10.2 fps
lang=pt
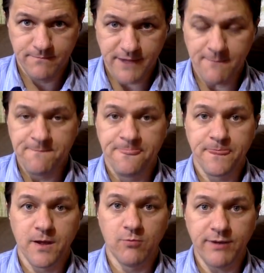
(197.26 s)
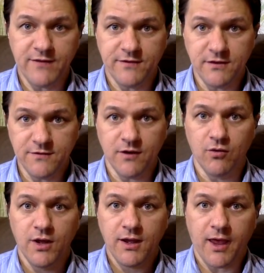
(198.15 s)
Tá? Então presta atenção.
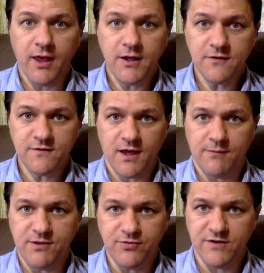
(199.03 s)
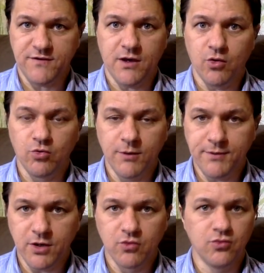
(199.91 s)
Quem quiser me fazer alguma
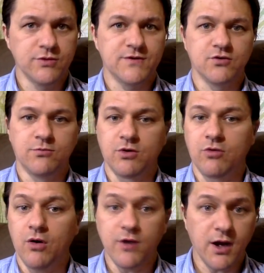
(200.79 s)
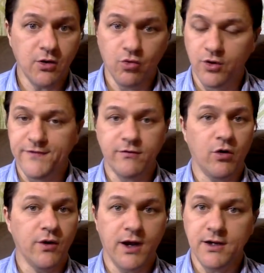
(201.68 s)
pergunta sobre qualquer coisa,
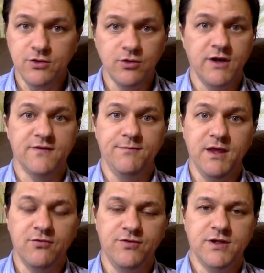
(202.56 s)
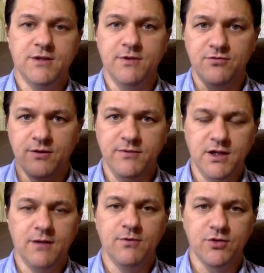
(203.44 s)
qualquer natureza, minha vida, minha
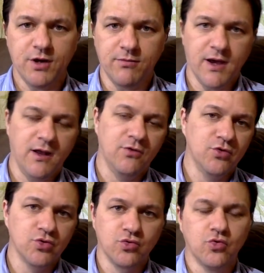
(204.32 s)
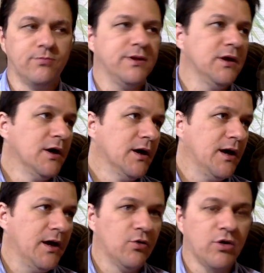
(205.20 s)
família, meu trabalho, YouTube,
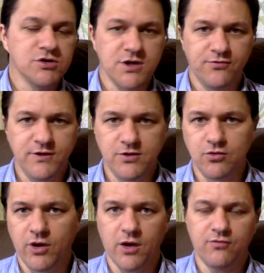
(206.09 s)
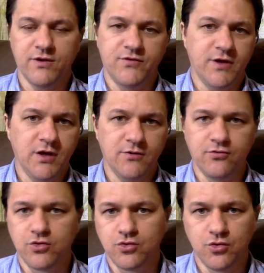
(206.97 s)
é, o que eu já fiz ou quero fazer,
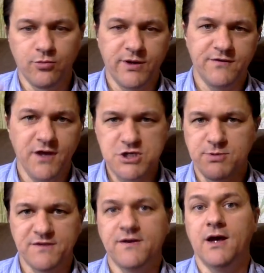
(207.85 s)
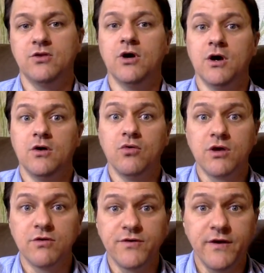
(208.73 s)
futuro, presente, passado, o
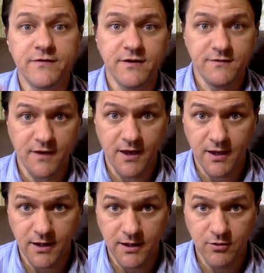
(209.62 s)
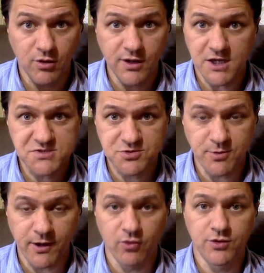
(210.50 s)
que vocês quiserem, qualquer tipo de
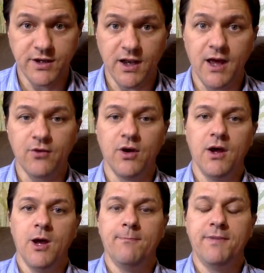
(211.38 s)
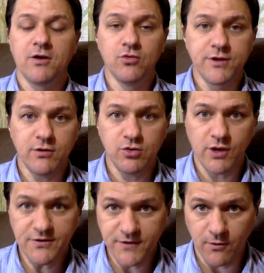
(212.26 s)
pergunta. Claro, pergunta com
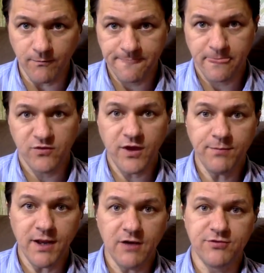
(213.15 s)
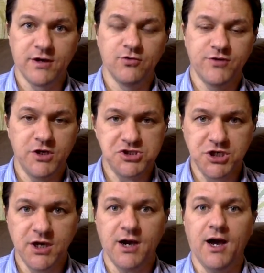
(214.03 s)
educação sem palavrão, sem
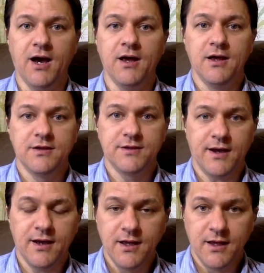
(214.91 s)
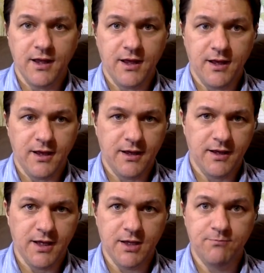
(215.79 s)
xingar, tá?
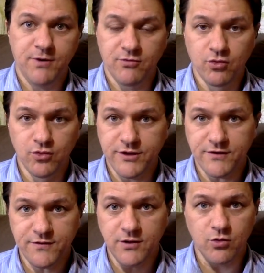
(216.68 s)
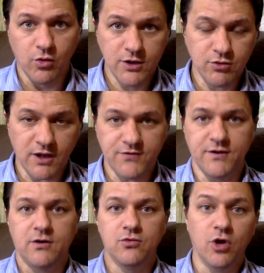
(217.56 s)
É, perguntas assim, com
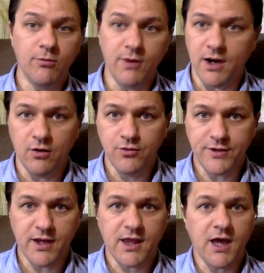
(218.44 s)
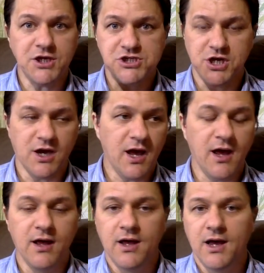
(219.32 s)
educação, normal, tá? Quer
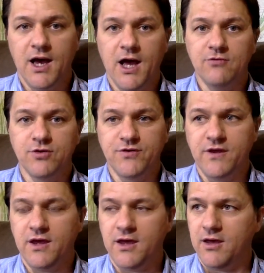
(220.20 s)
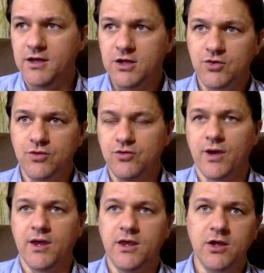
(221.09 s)
criticar? Ah, você é isso, isso,
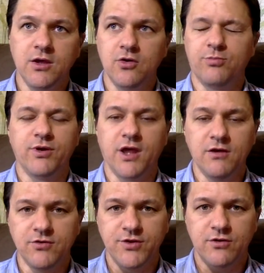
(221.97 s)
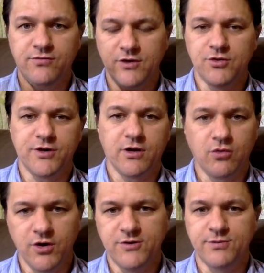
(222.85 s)
aquilo, por que, que você não faz outra
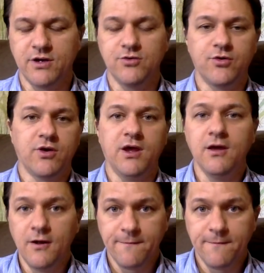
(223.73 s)
coisa? Por que não sei o quê?